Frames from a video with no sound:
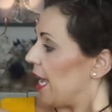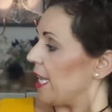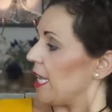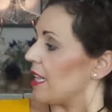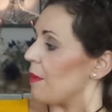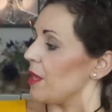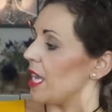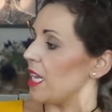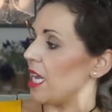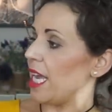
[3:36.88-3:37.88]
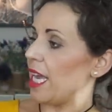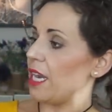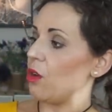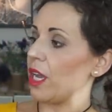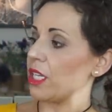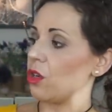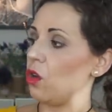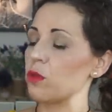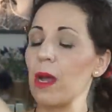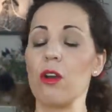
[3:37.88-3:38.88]
y también eh, lo que son
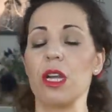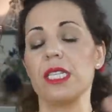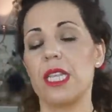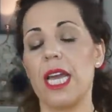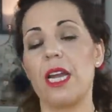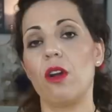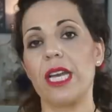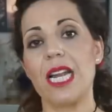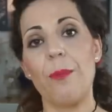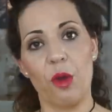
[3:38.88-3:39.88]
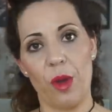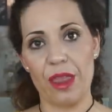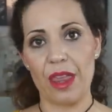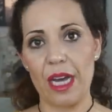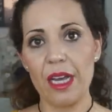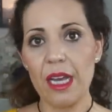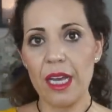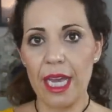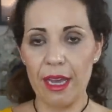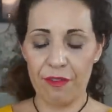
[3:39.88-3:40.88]
los valores de lo que es la Provenza
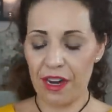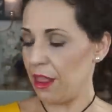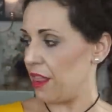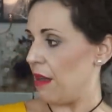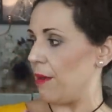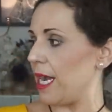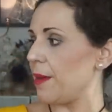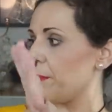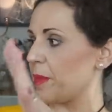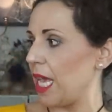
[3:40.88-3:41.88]
en Francia, ¿vale?